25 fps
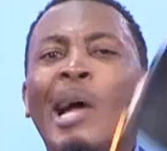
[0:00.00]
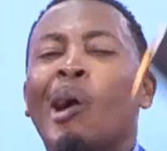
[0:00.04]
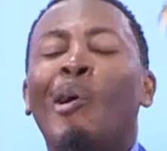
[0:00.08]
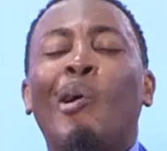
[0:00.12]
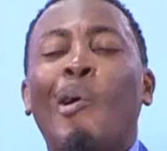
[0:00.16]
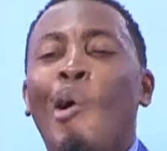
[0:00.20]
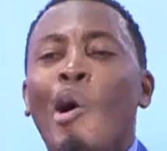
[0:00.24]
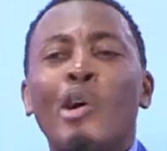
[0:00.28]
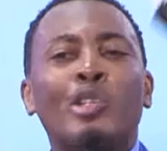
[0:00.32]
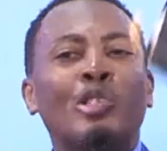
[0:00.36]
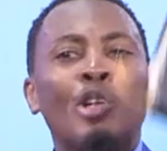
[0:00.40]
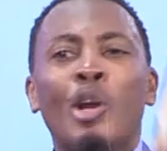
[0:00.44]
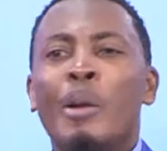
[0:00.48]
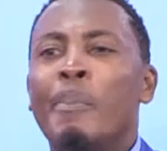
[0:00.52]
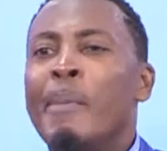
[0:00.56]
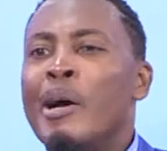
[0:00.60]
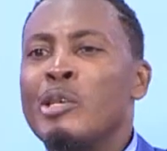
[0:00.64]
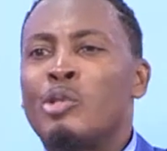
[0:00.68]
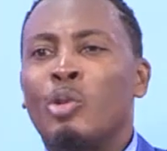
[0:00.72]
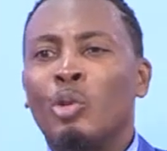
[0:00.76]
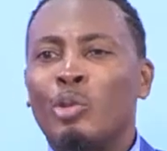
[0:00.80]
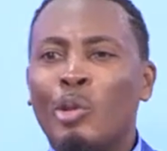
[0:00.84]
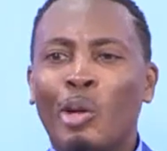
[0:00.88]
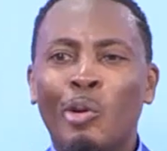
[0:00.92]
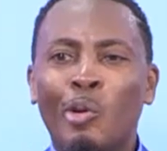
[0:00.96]
est, gros, tu le mets
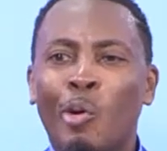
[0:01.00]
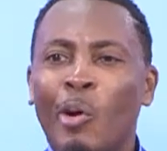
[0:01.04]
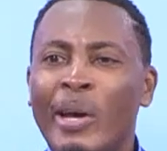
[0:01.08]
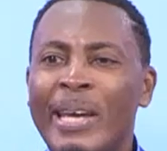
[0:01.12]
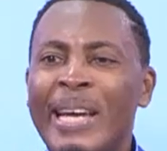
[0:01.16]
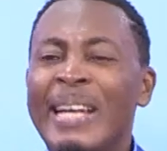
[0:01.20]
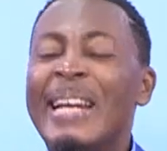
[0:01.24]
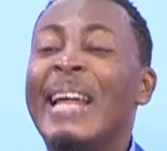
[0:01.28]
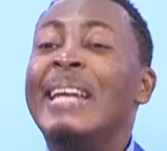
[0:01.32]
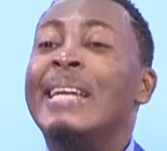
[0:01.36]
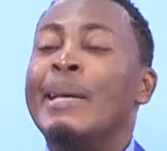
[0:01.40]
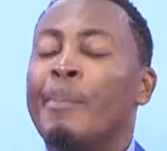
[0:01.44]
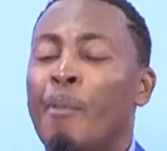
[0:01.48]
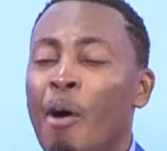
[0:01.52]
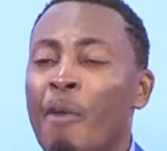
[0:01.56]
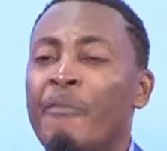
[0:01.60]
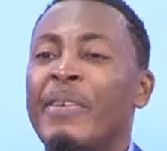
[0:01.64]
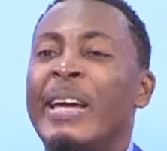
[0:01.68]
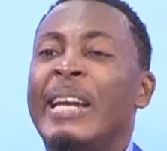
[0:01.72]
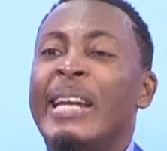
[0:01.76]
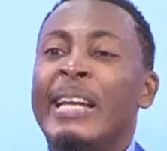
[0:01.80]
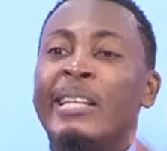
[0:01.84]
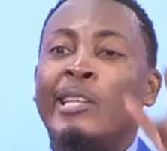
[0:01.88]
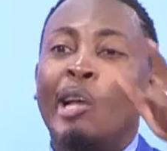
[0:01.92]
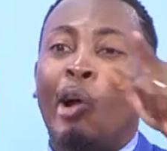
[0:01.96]
sous ton oreiller, les démons
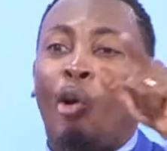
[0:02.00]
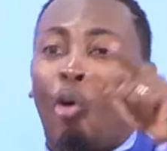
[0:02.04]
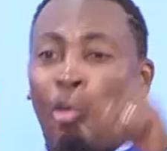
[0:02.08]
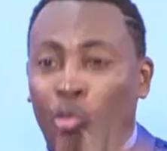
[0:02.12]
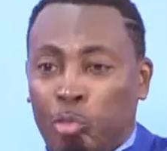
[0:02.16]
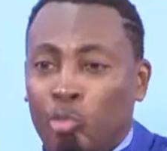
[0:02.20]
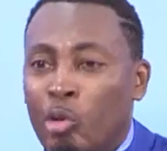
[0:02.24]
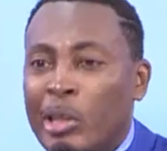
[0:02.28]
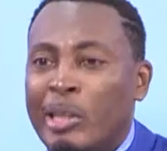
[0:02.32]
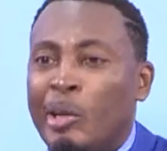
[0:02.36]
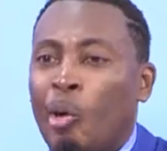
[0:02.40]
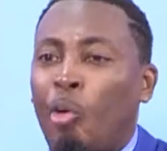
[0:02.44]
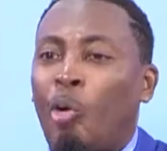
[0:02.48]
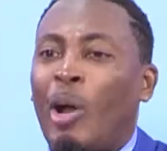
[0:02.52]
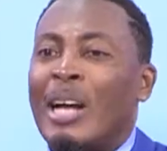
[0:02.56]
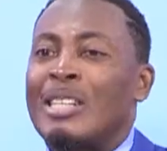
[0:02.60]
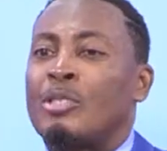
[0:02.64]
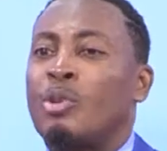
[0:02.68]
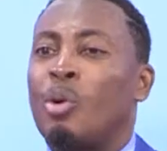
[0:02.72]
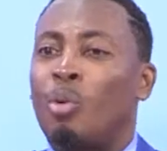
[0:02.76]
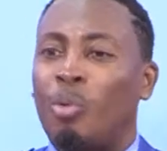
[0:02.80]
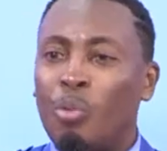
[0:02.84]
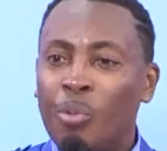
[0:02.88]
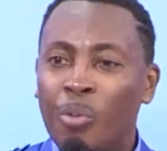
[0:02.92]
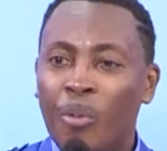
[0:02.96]
viennent, ils te, ils te cassent
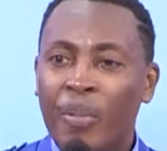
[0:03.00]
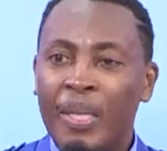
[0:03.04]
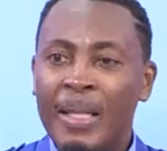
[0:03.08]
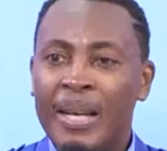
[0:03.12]
le cou.